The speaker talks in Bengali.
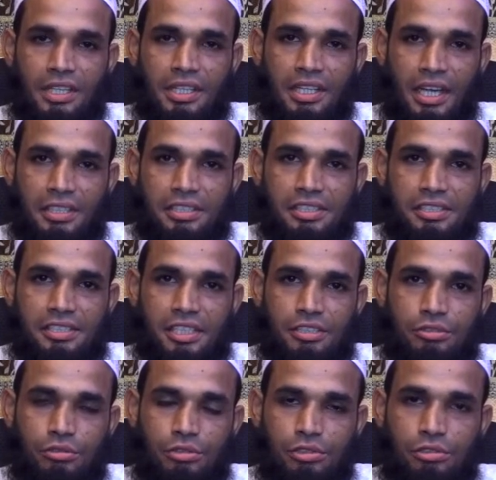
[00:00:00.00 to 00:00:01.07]
এই হাদিসটা
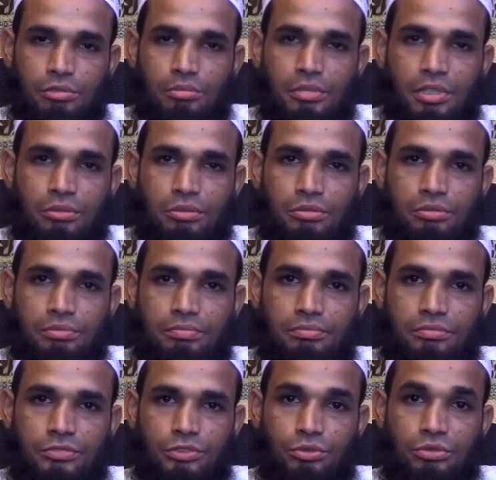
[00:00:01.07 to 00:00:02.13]
যদিও মাউকুফ
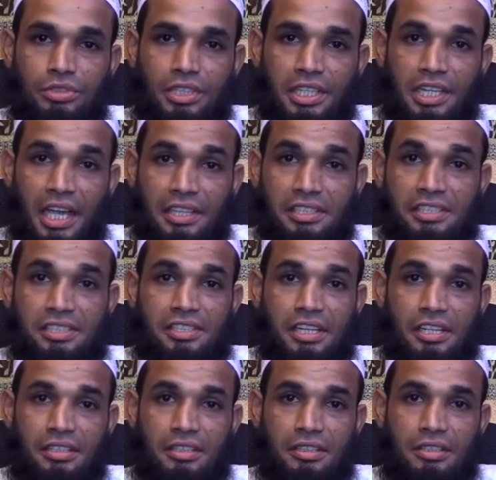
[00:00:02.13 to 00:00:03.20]
এই
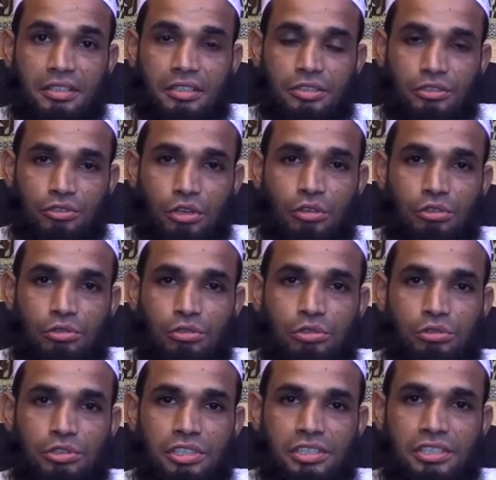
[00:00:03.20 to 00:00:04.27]
হাদিসটার
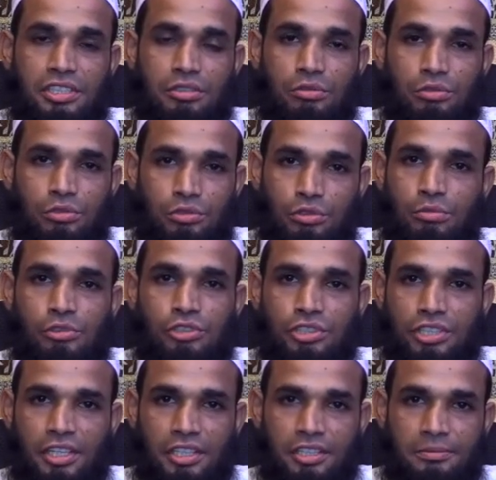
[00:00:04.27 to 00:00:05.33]
সনদগত দিক দিয়ে কোনো
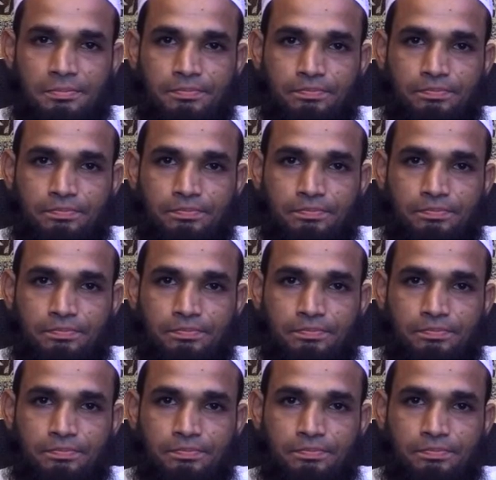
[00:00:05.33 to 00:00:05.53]
সমস্যা নেই